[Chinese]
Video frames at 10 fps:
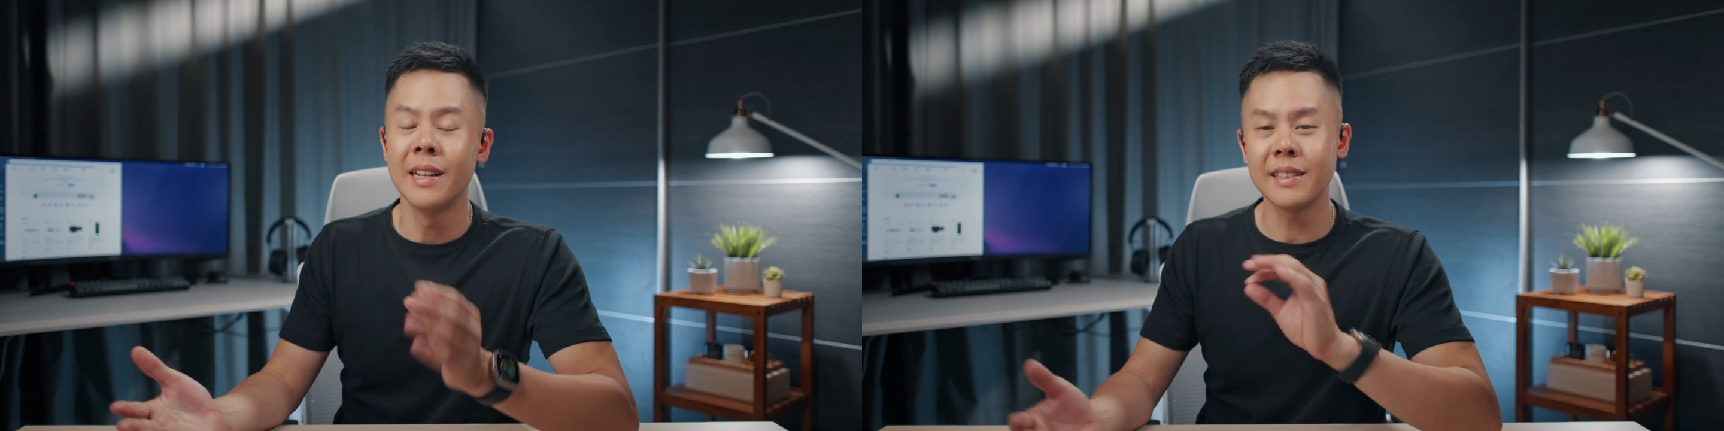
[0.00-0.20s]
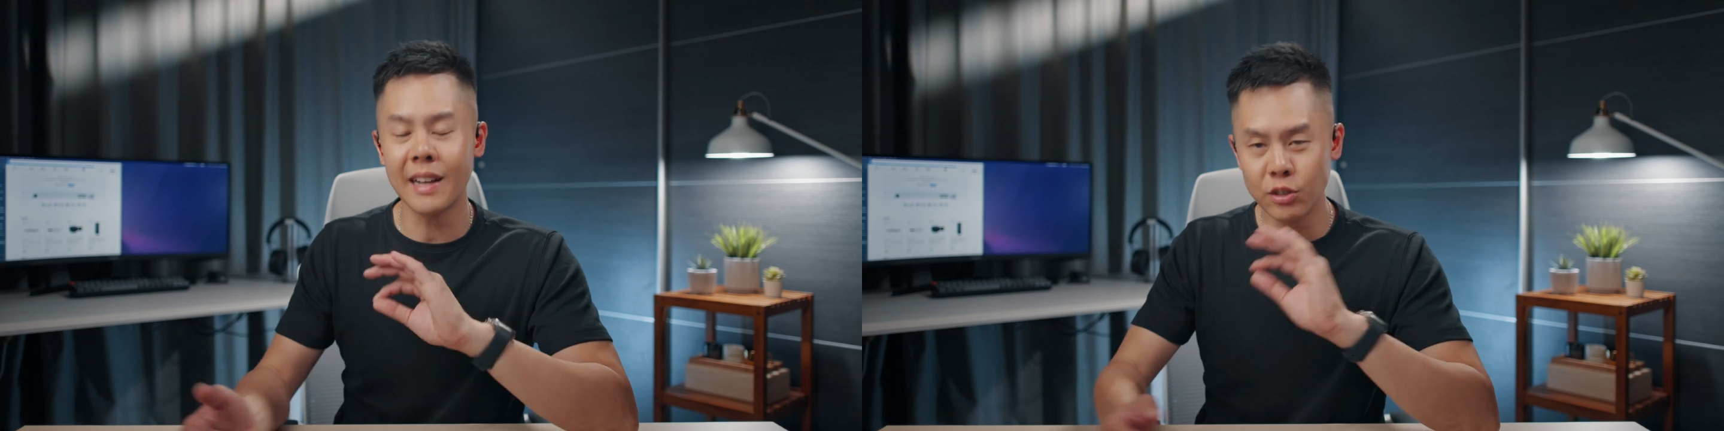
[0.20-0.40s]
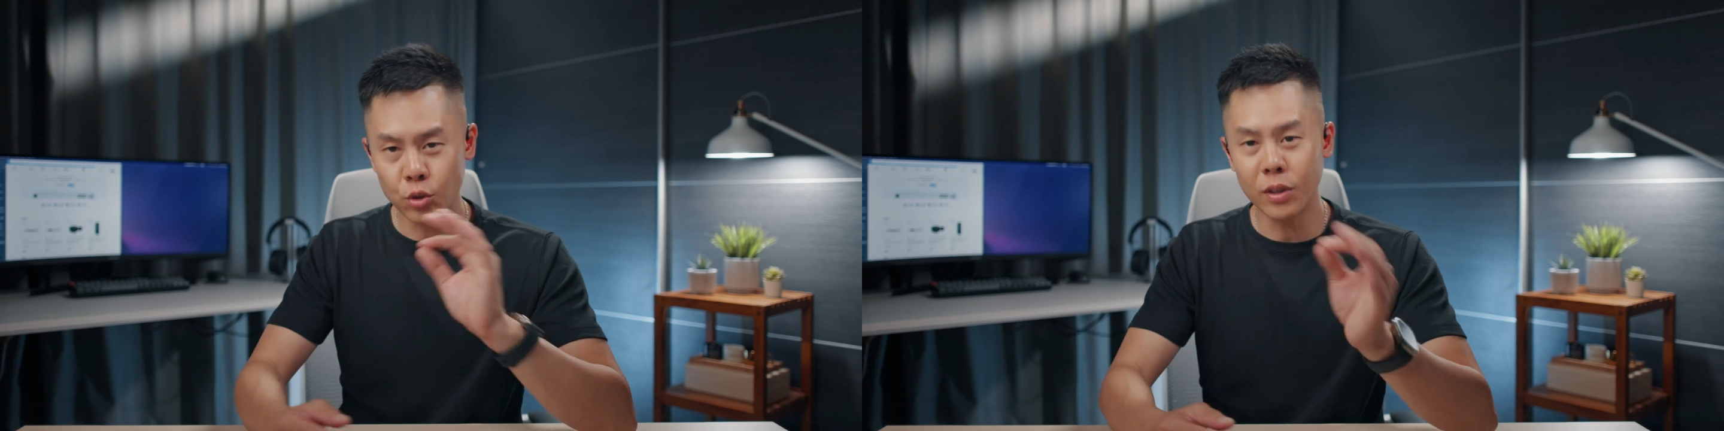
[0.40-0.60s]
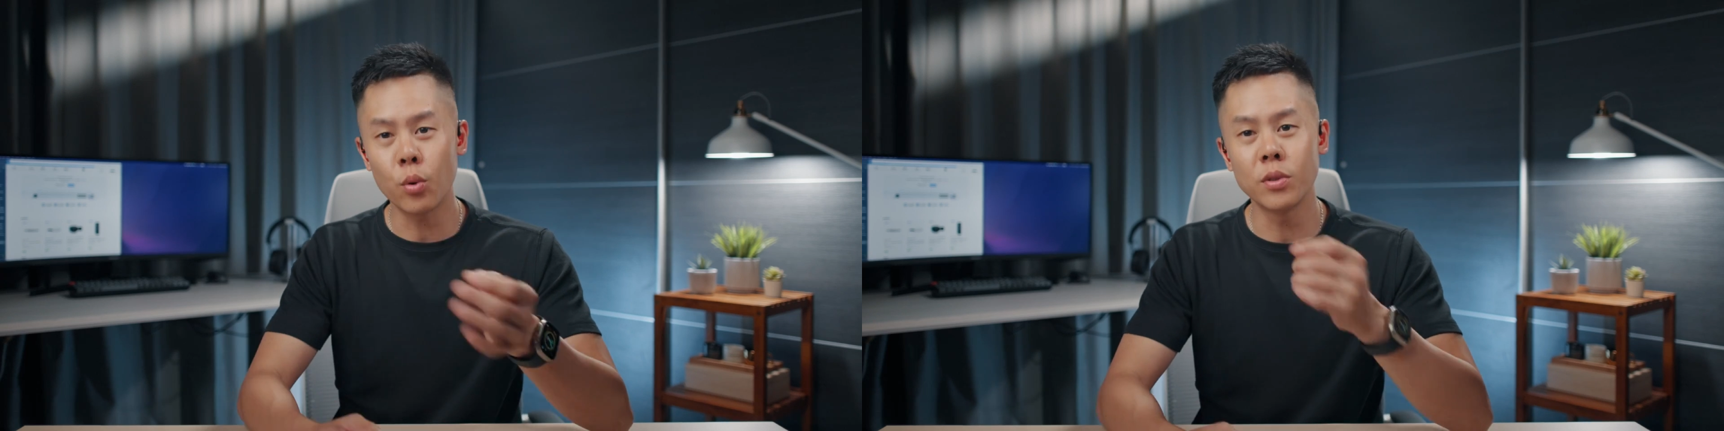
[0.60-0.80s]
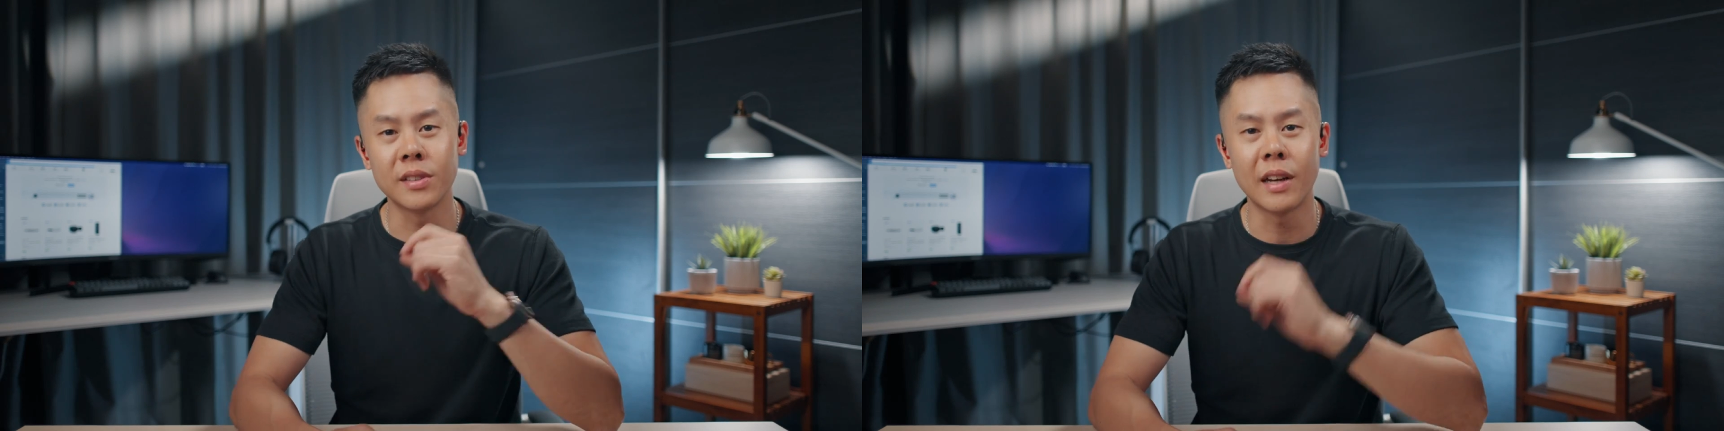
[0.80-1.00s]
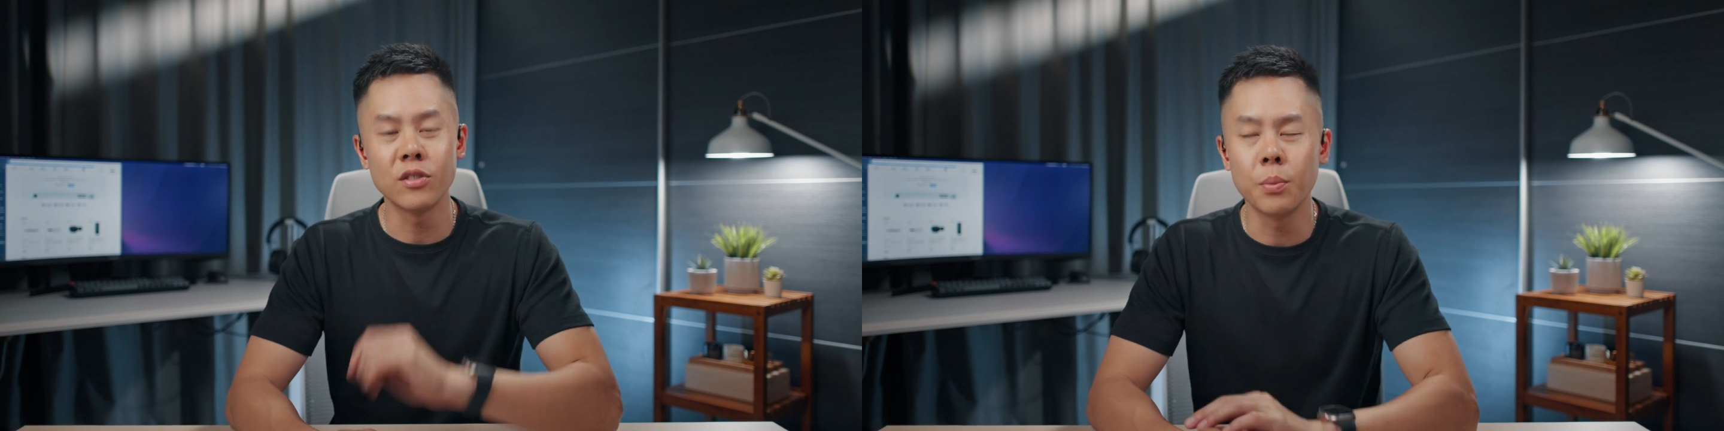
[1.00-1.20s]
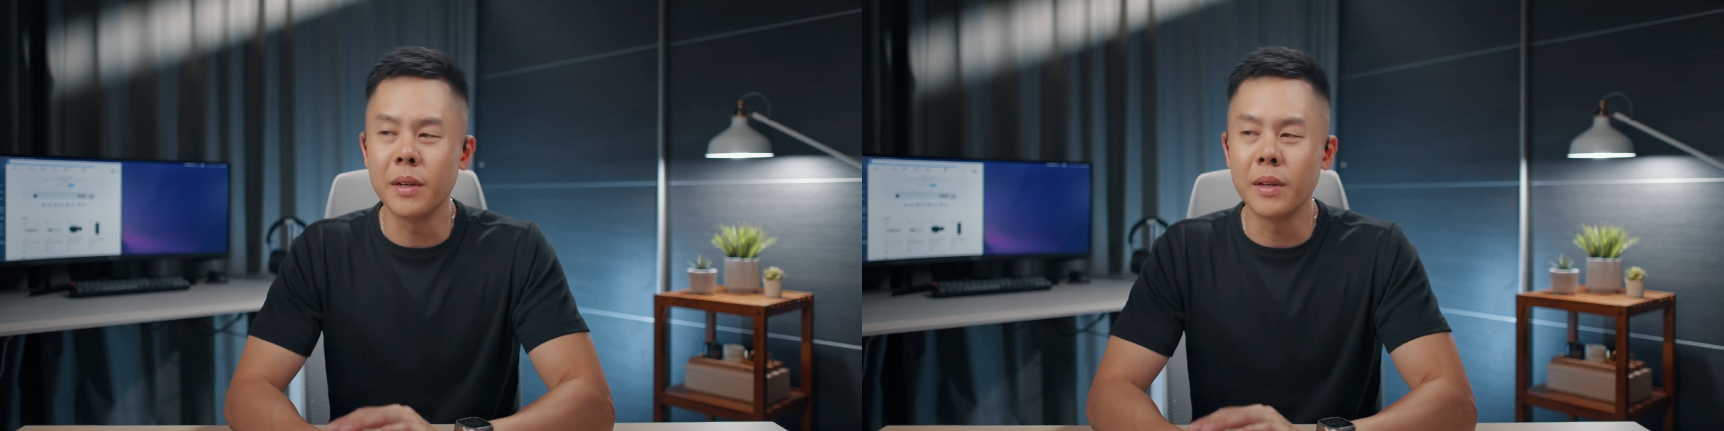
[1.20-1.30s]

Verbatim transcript: 那在安装的过程当中，